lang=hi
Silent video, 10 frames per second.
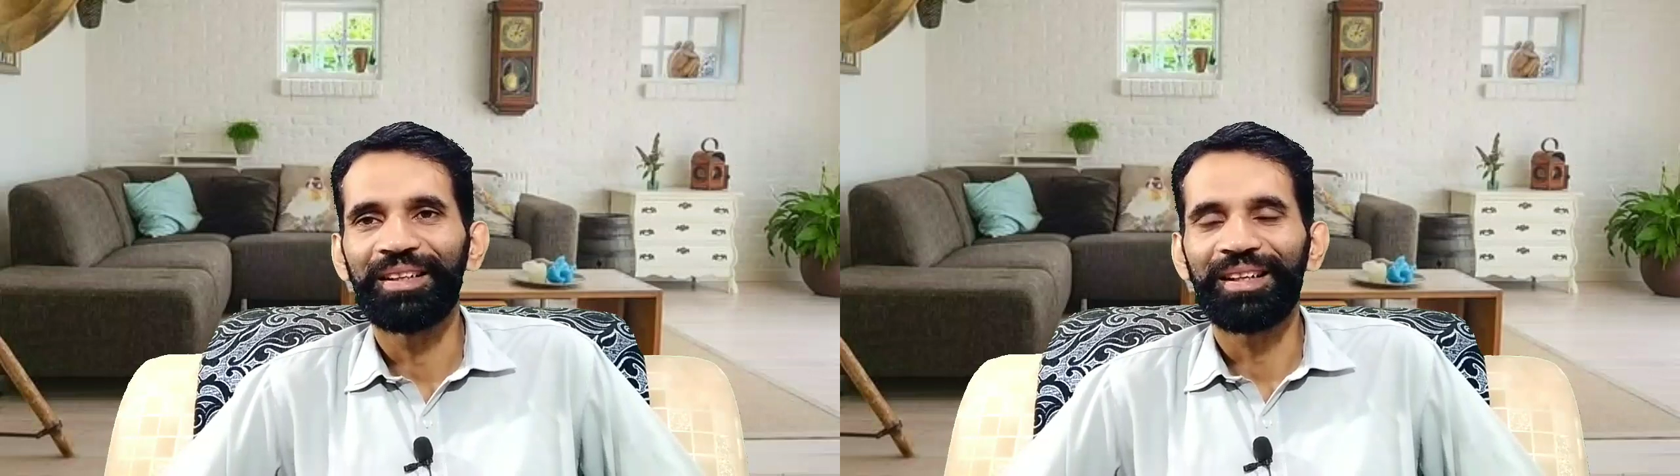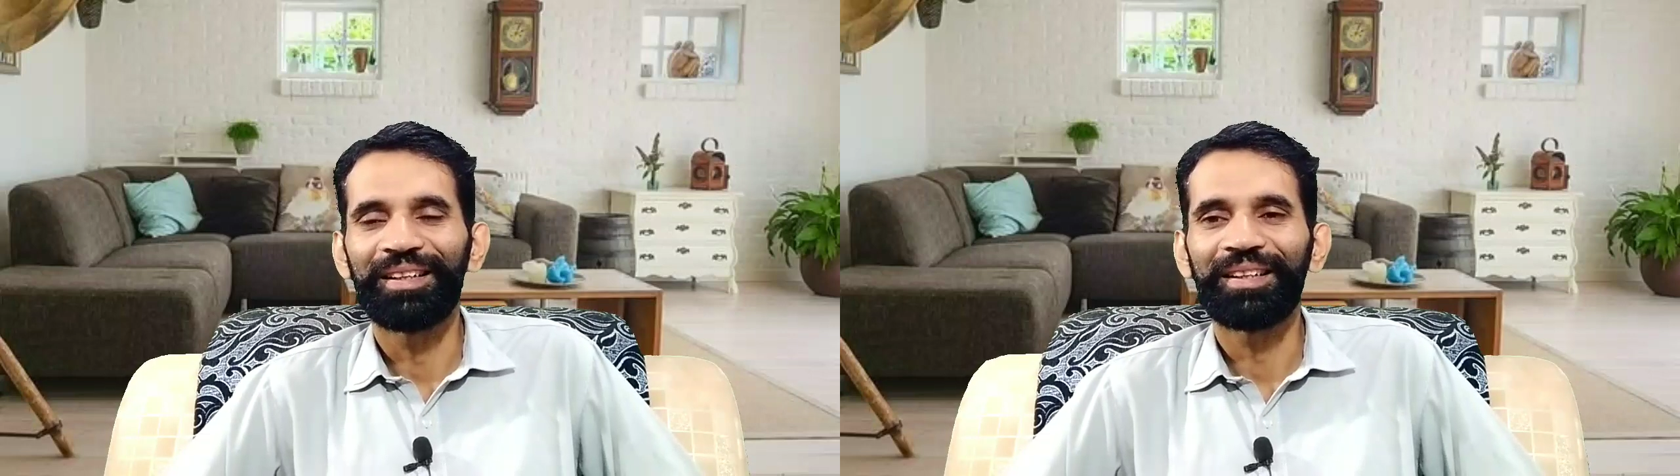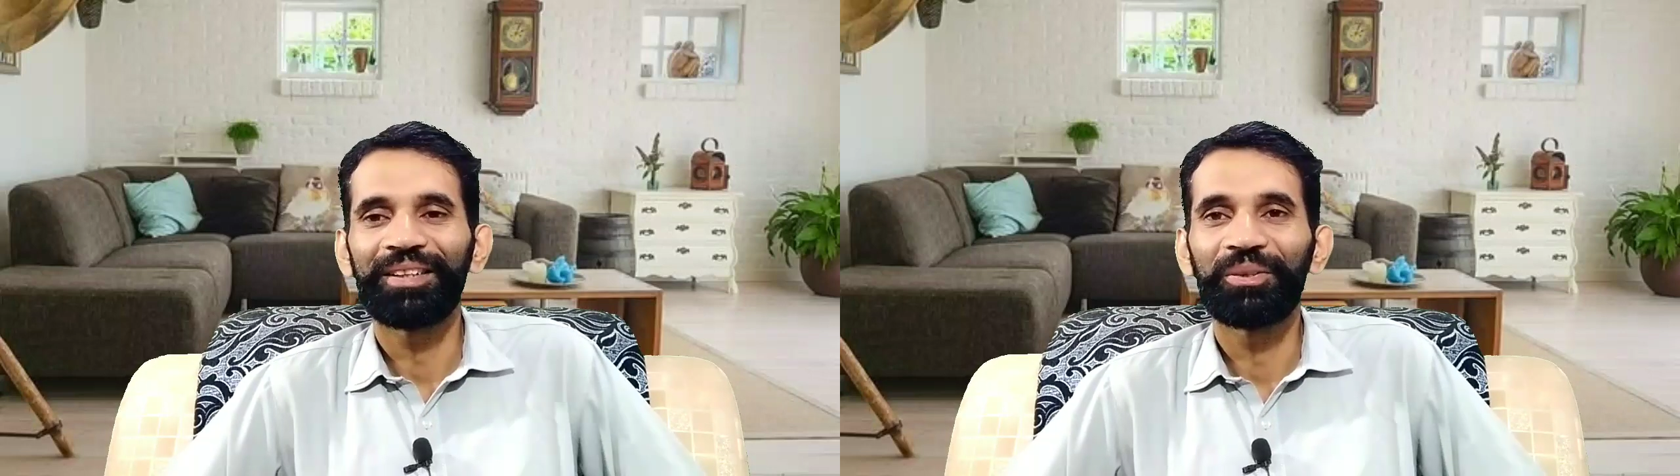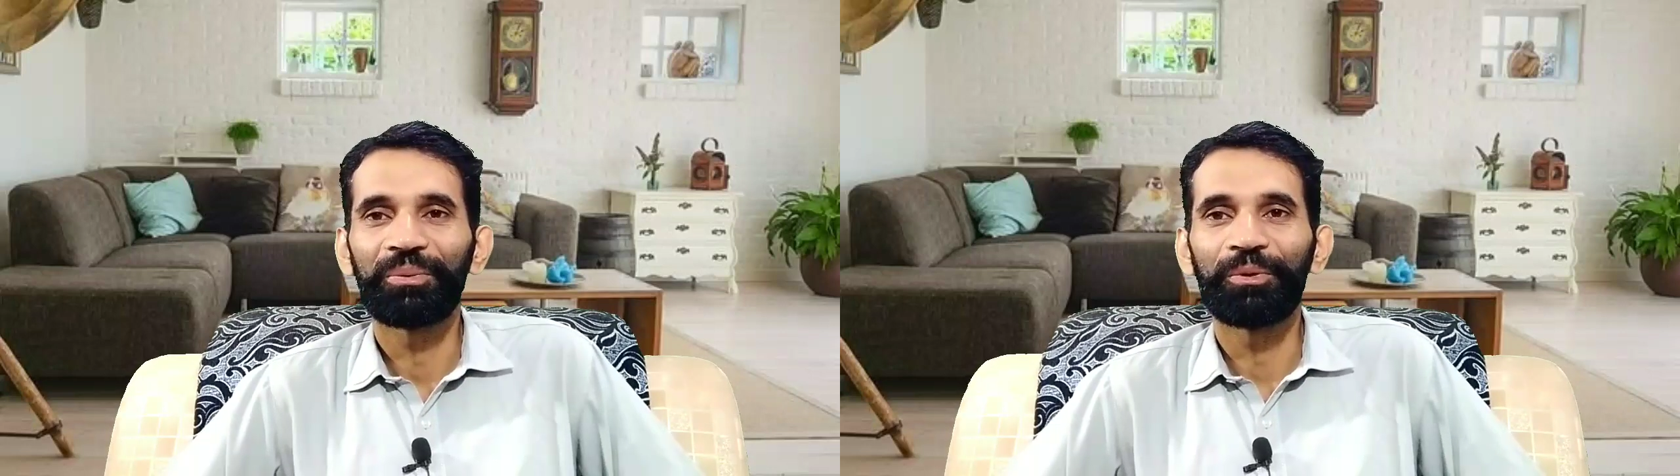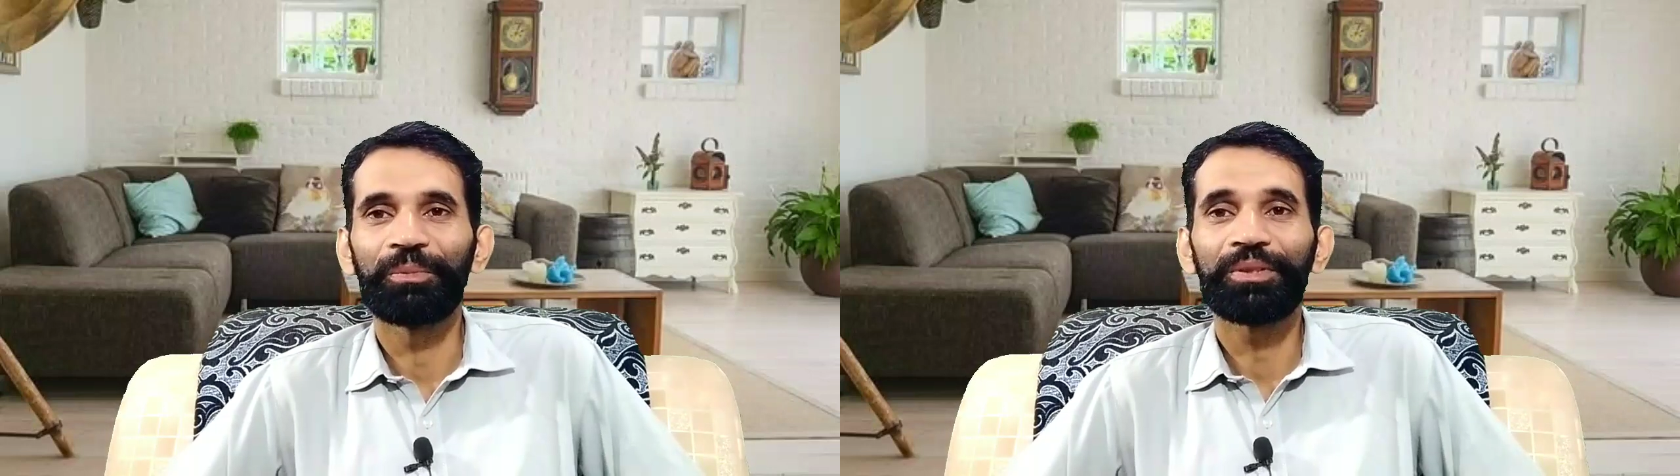कर लें कि
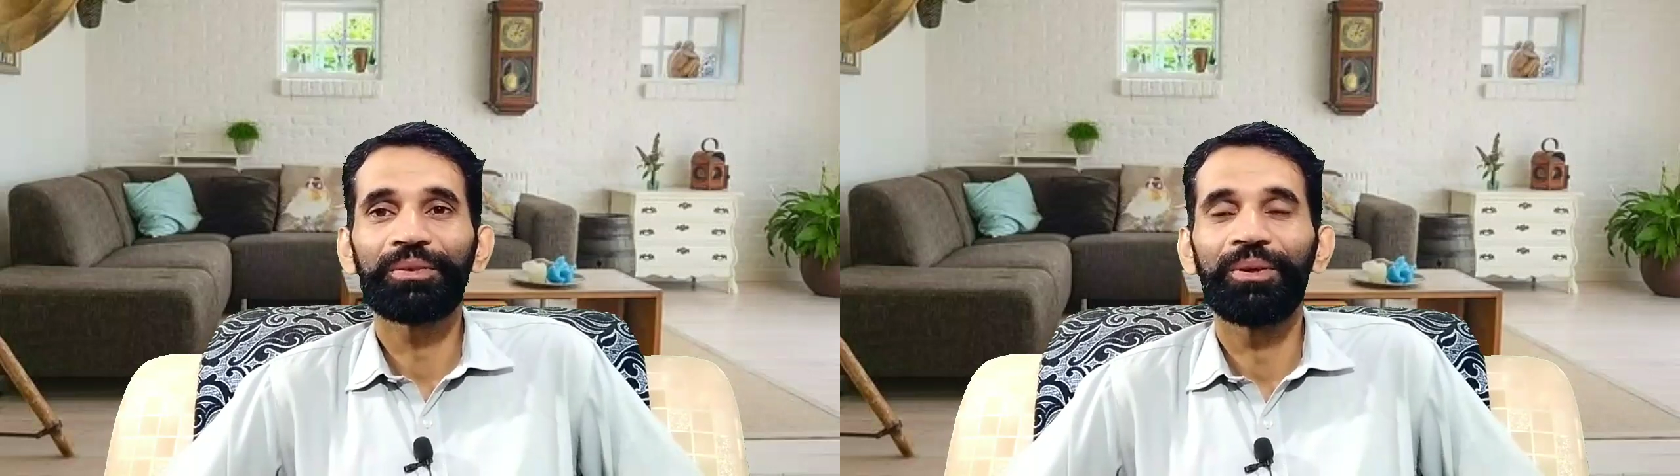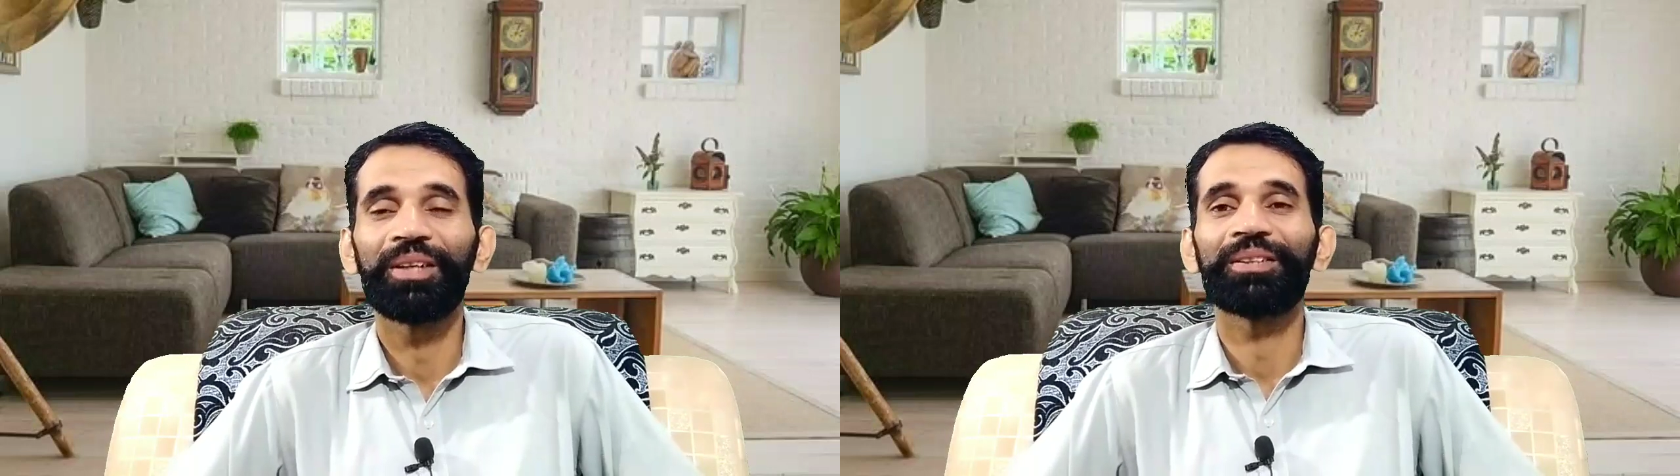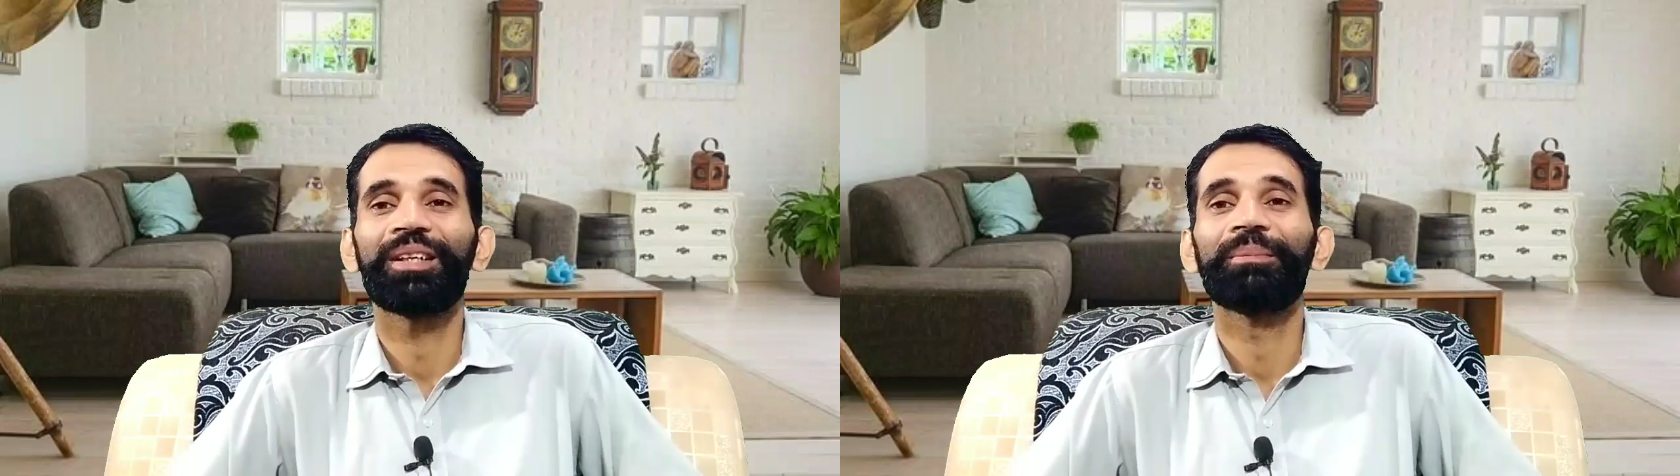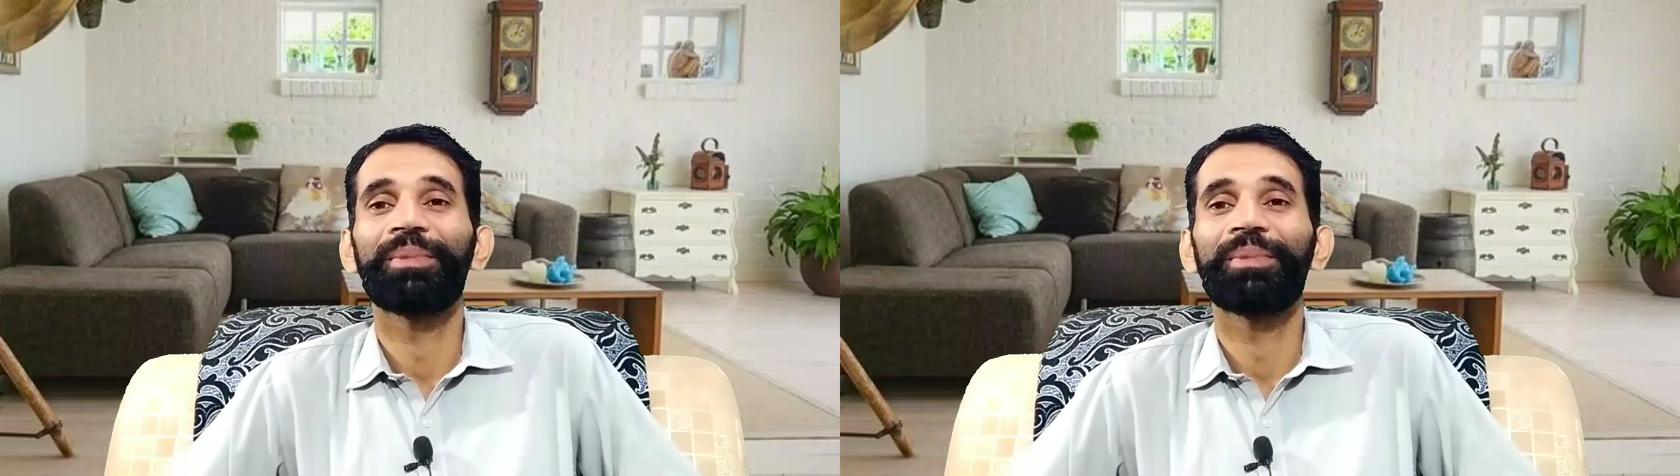यूट्यूबर्स को आजकल